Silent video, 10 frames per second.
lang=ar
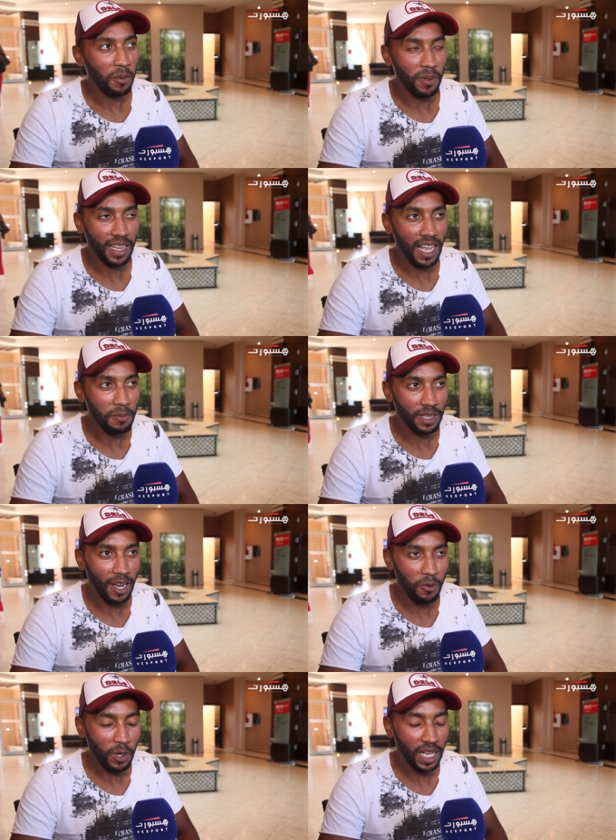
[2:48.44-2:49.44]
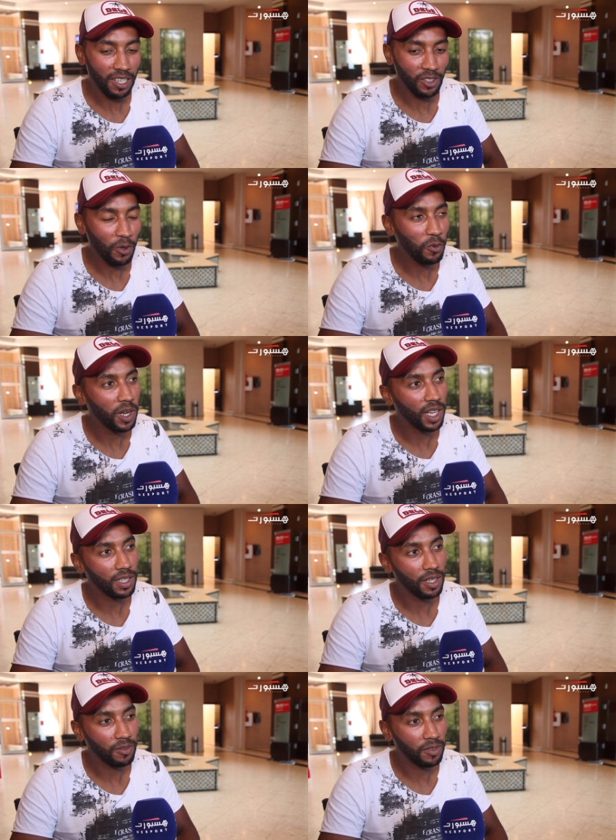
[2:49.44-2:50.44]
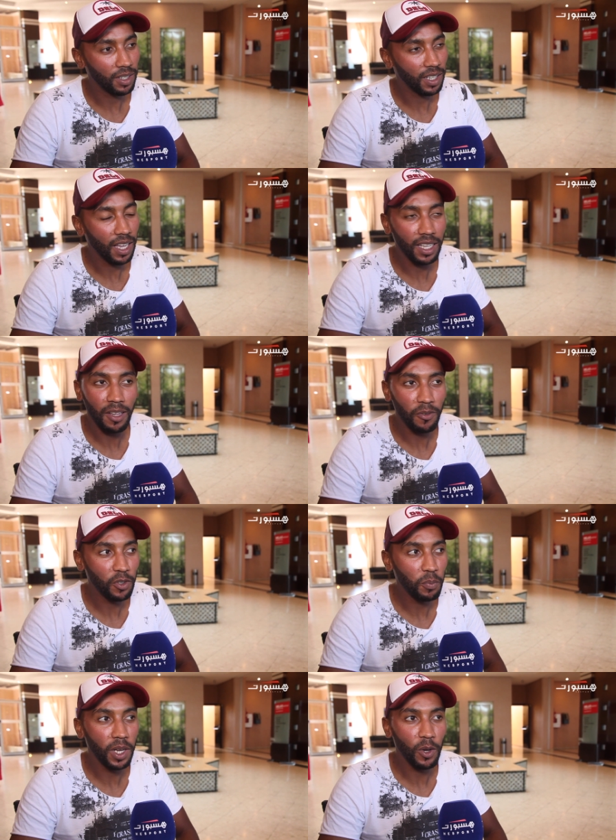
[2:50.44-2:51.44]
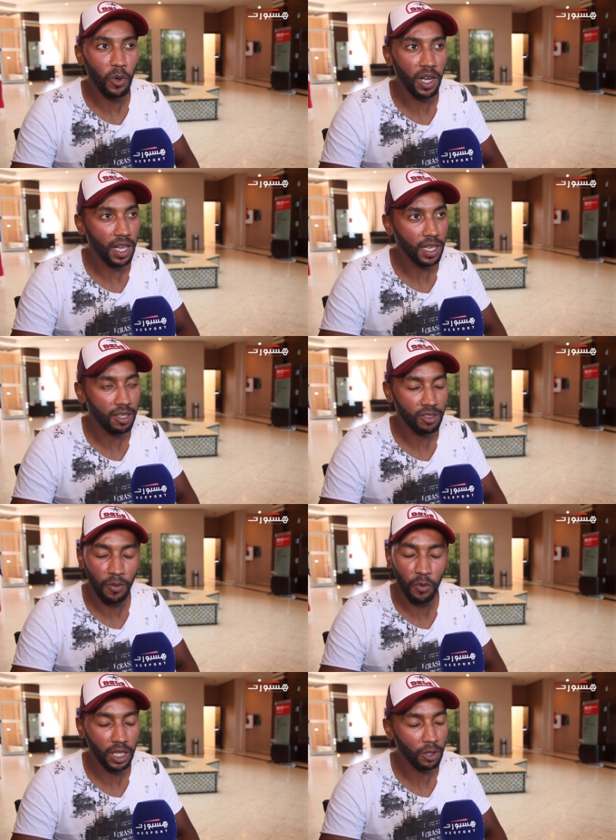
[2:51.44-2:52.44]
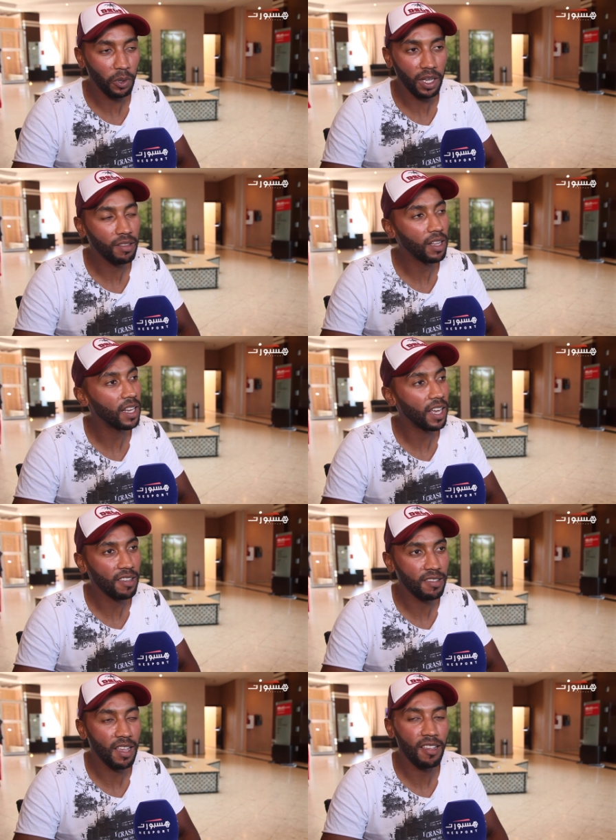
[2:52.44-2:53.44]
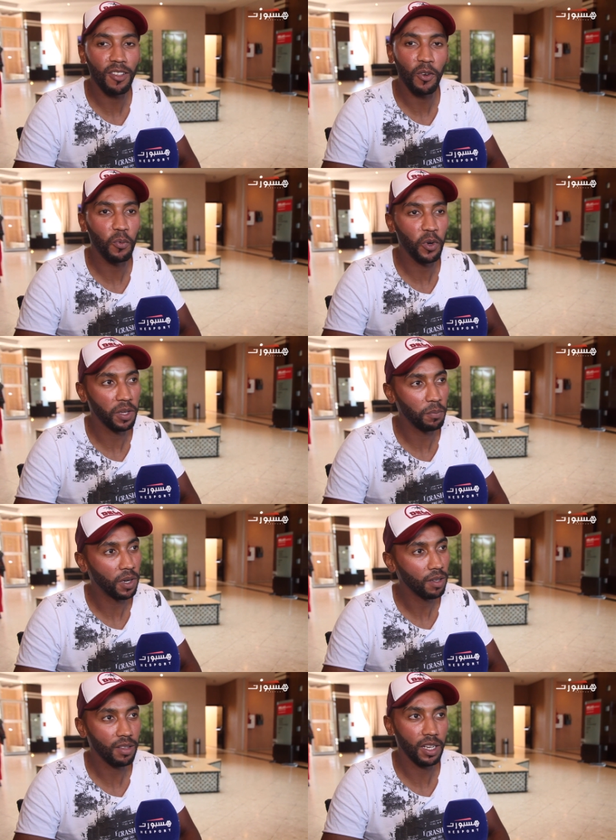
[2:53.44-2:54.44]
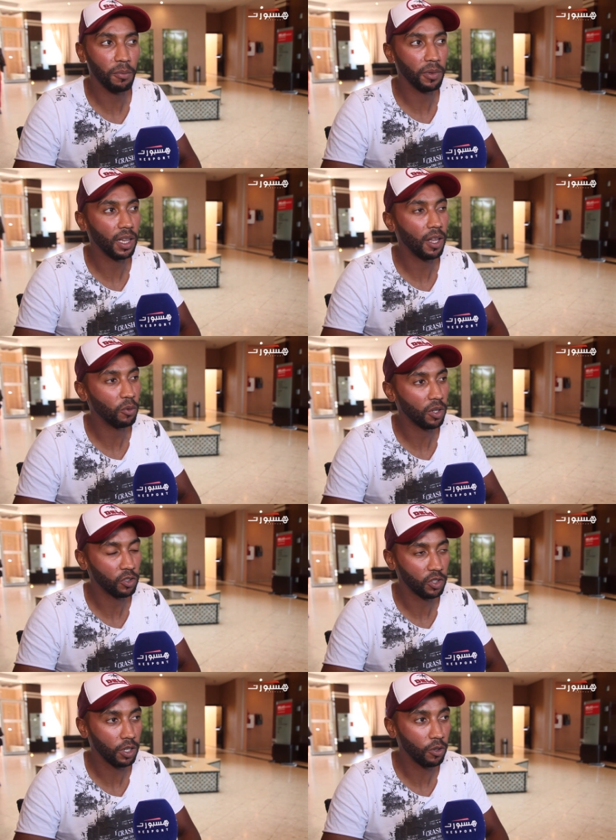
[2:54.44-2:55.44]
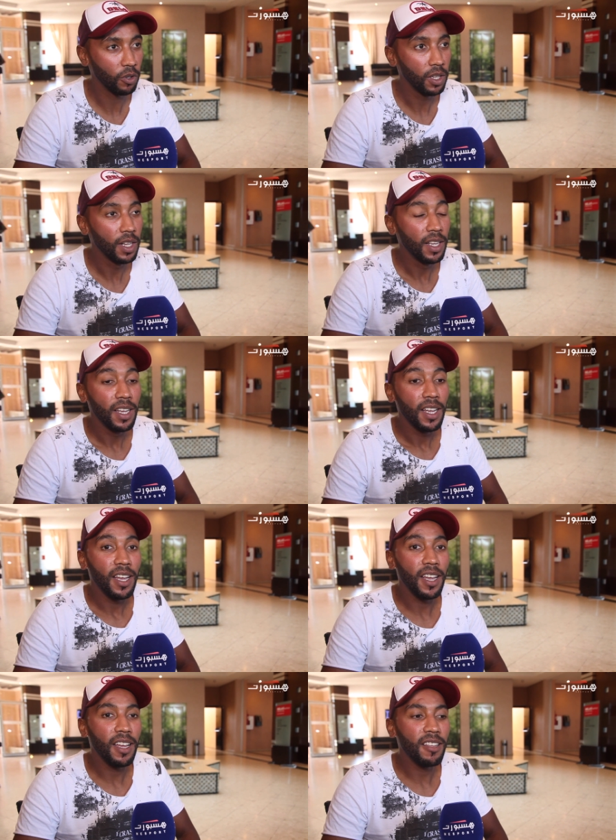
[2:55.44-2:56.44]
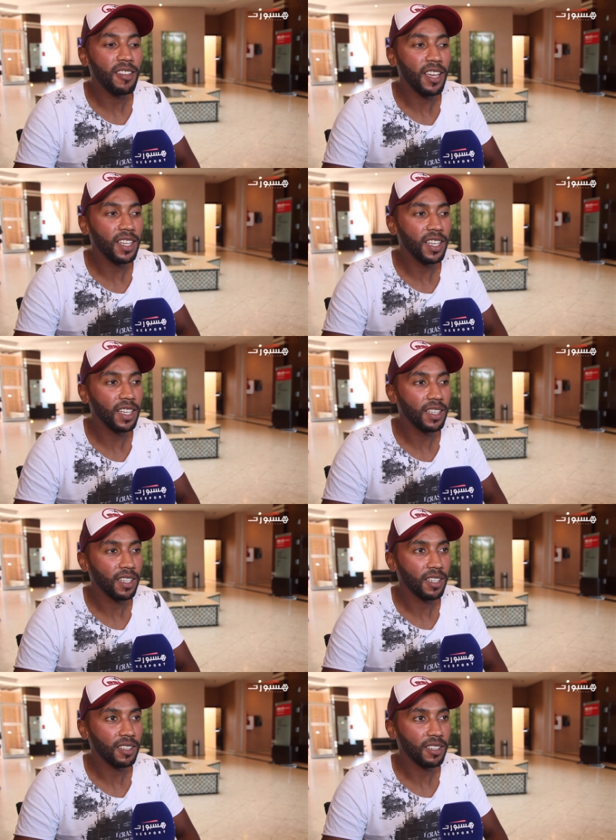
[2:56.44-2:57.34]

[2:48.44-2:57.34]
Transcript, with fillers: طبيعه الحال بدا اول حاجه هو هدف هدف جميل وغالي جا في واحد الوقيته اللي حساسه ومهمه تنحمد الله وتنشكره آه، ثانيا